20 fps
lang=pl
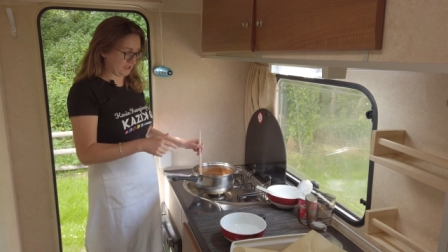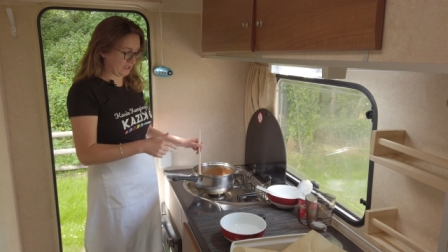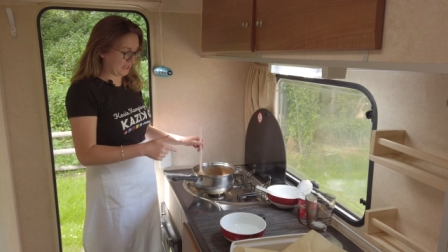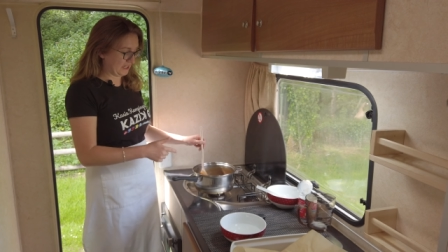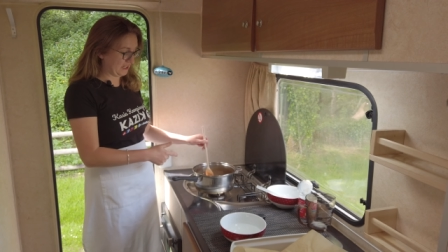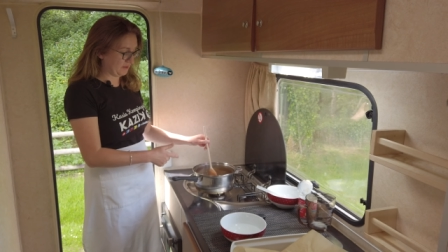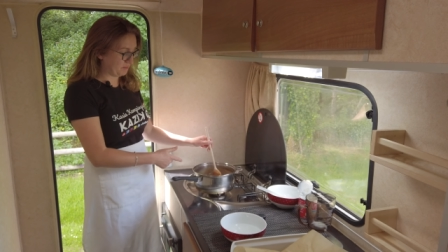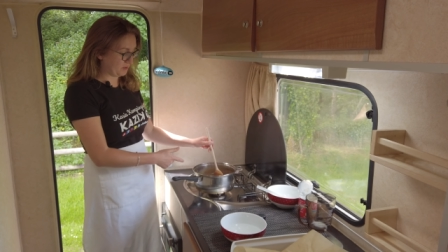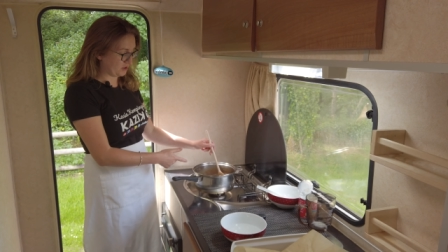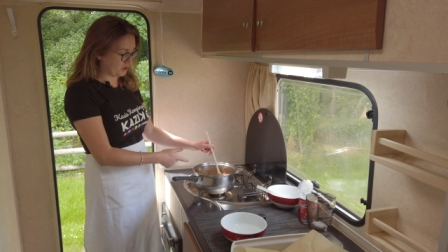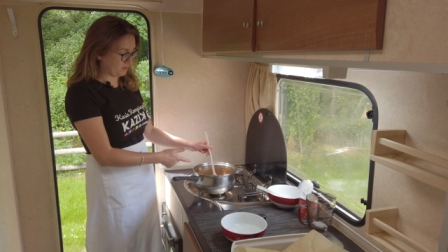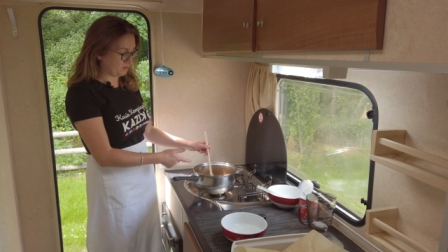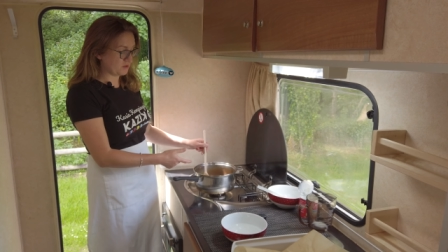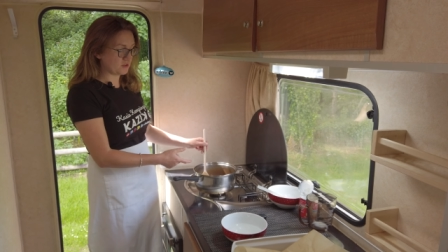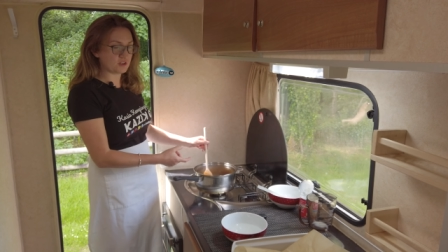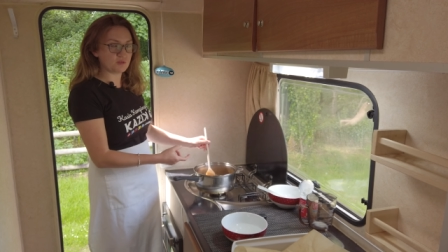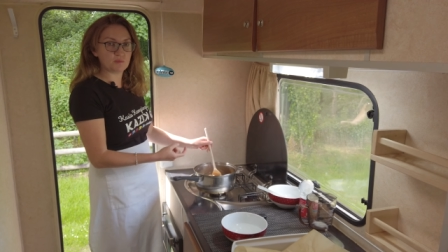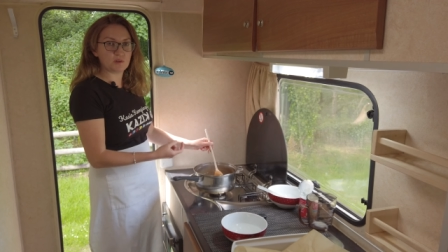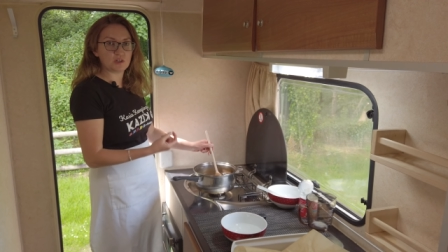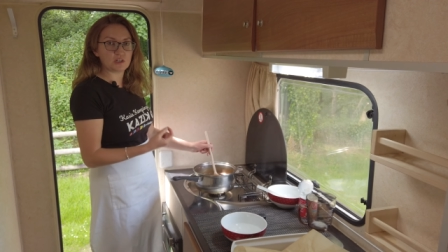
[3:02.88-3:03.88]
najlepiej,
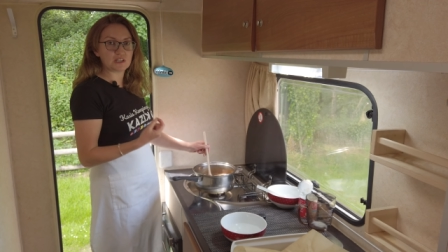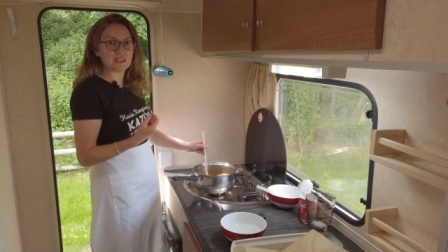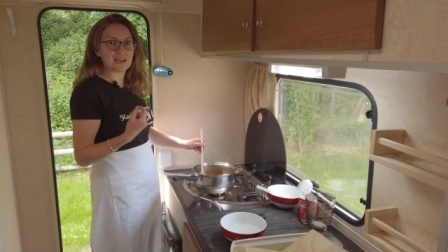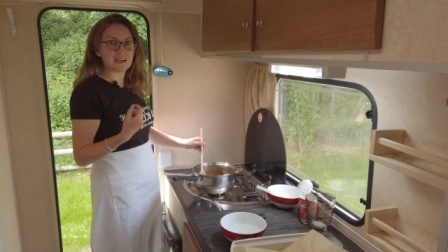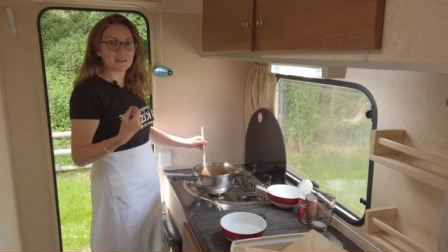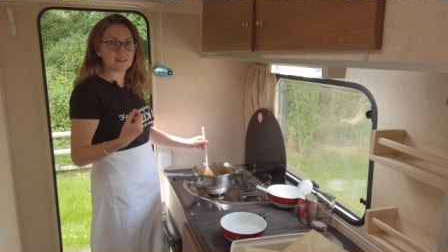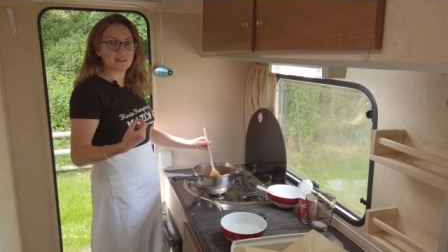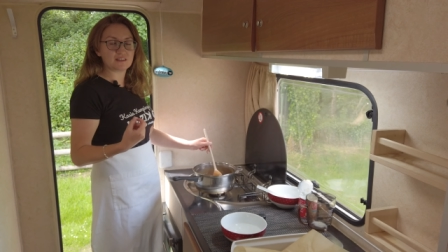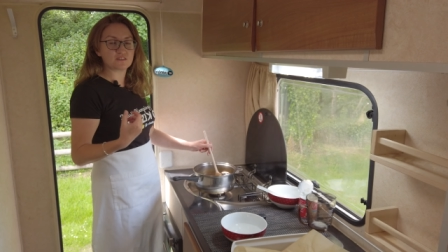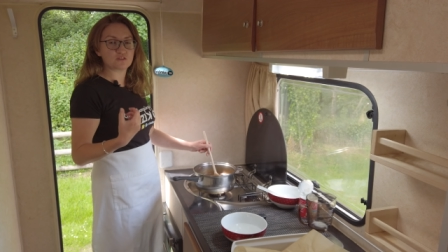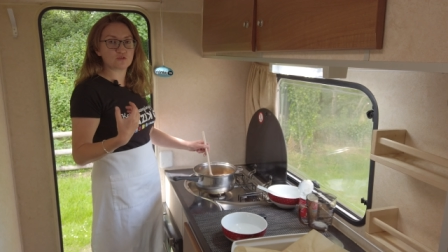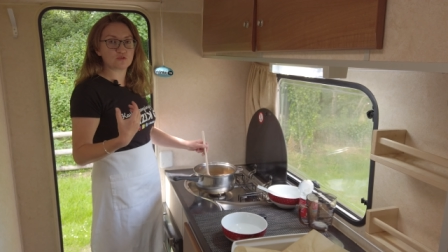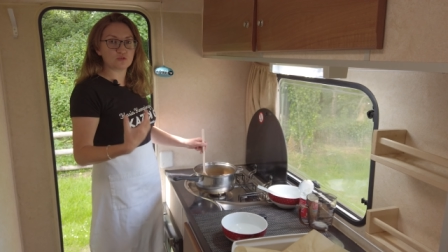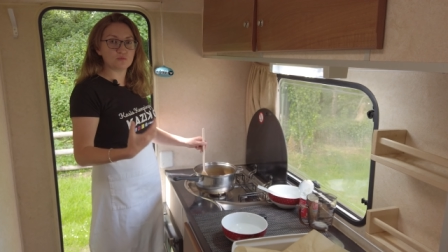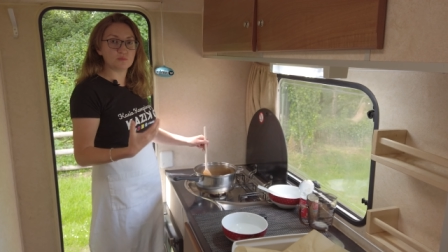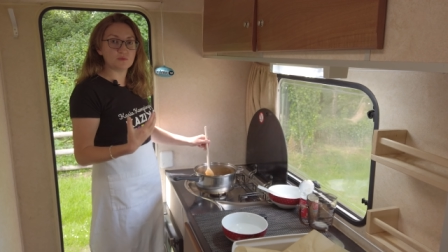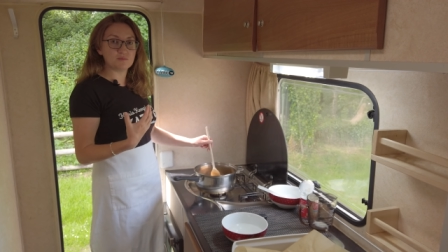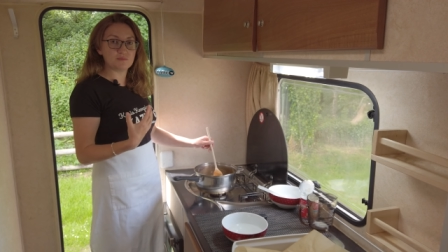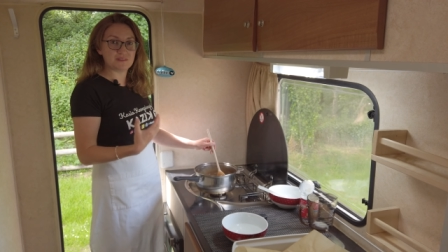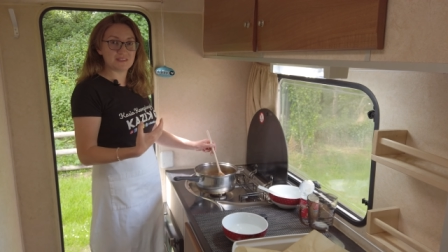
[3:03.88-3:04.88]
żebyście mieli garnek z
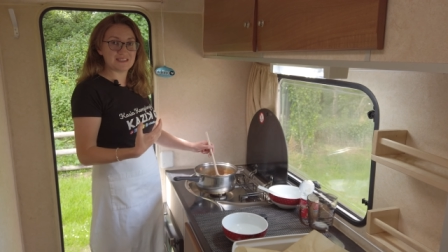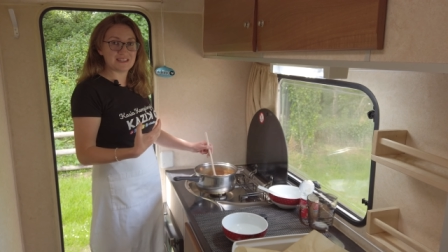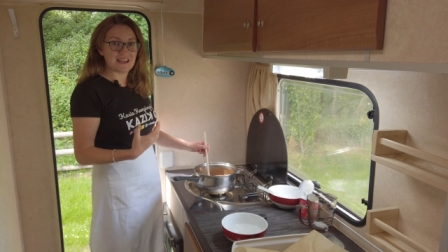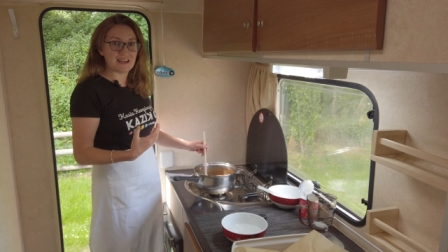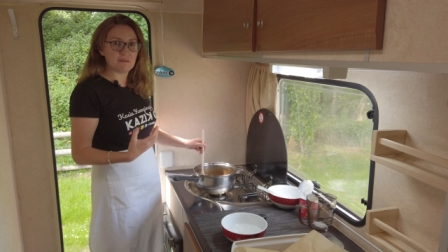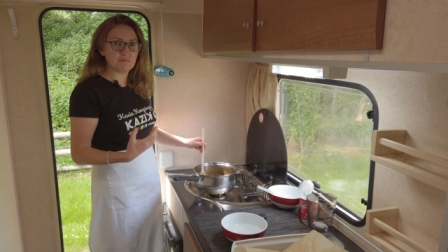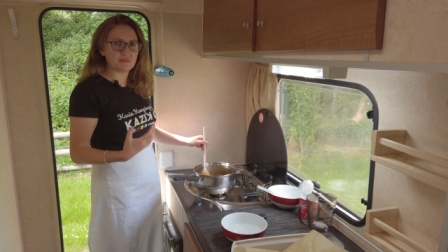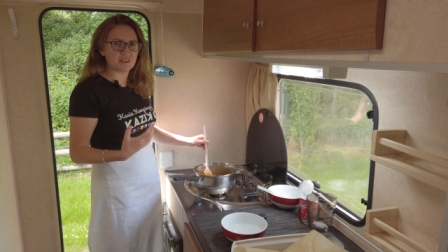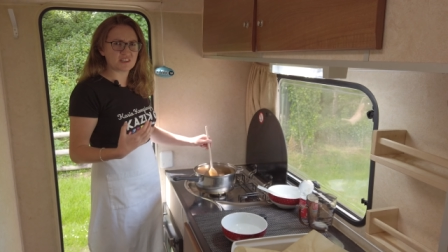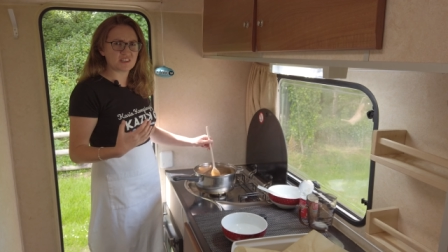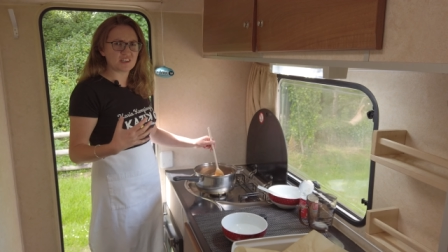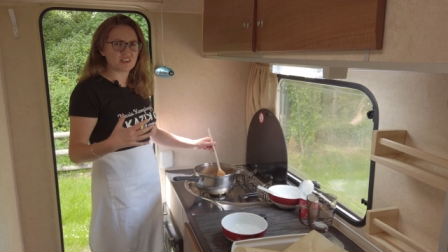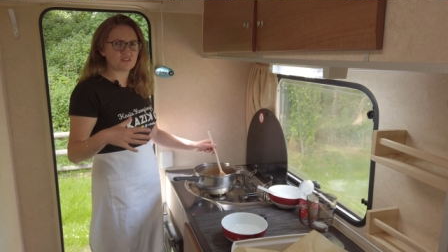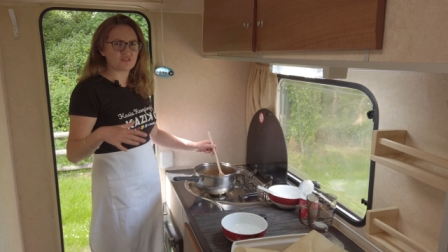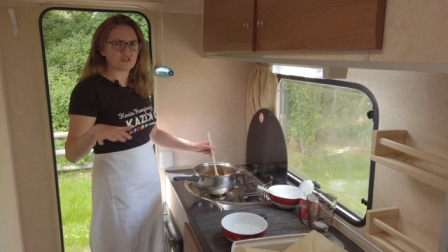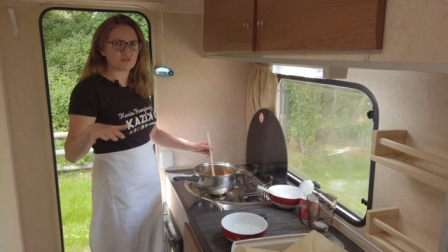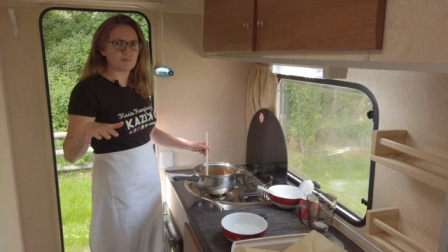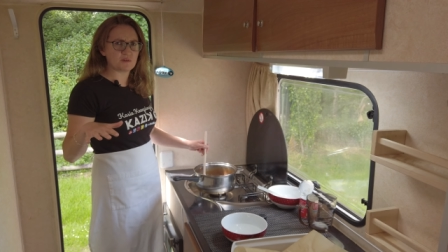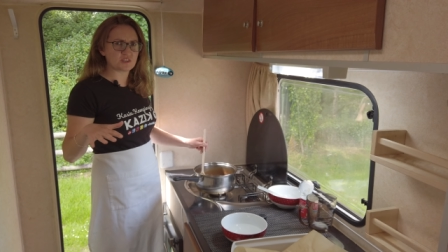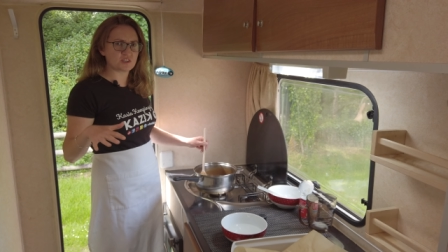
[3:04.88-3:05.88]
grubym dnem, taki jak
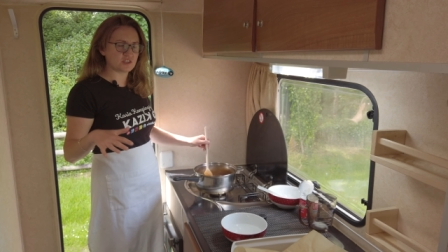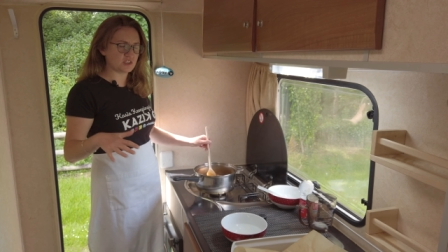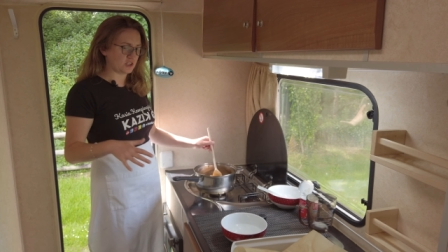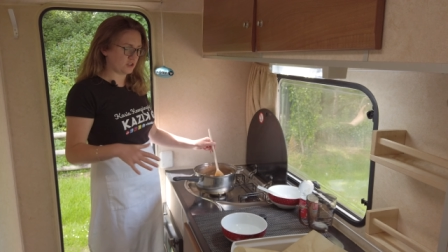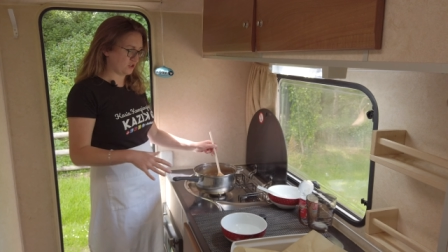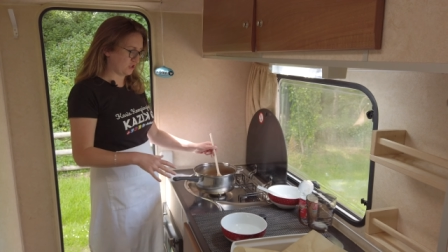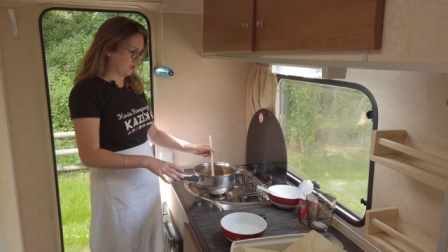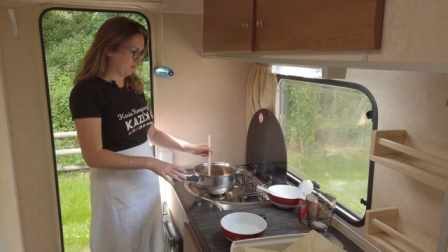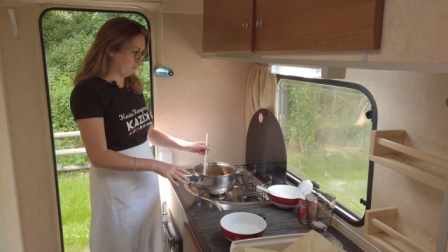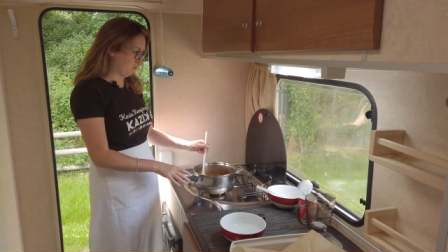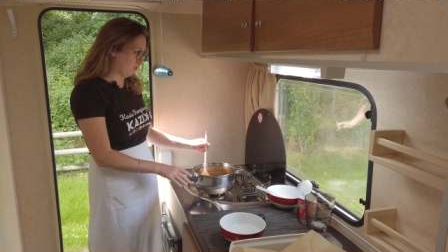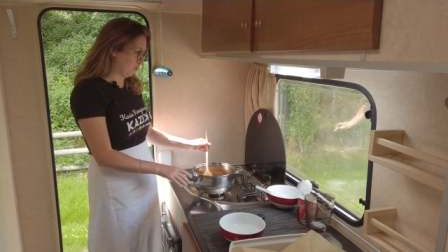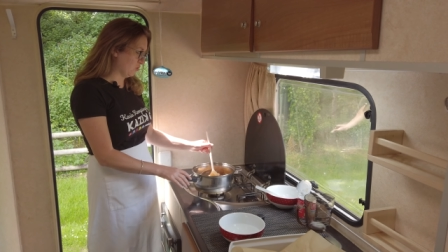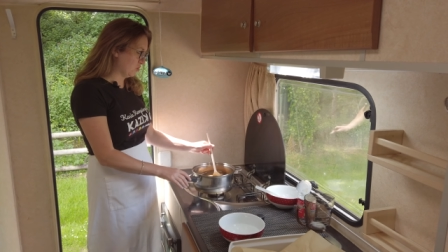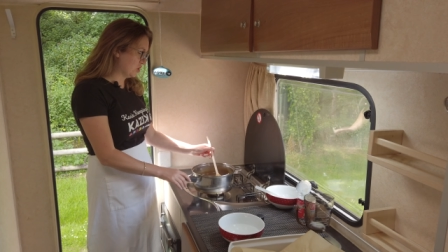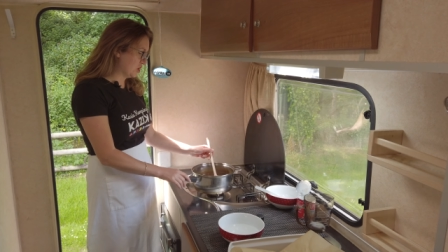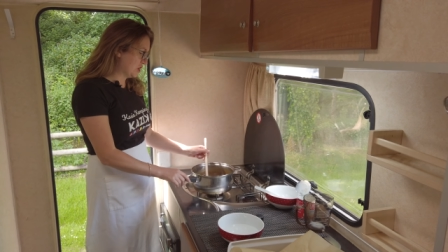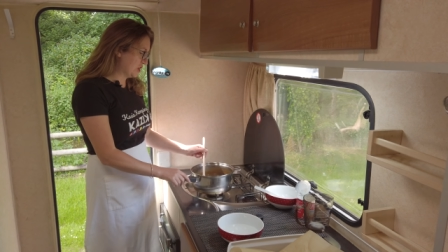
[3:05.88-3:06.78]
do smażenia dżemu.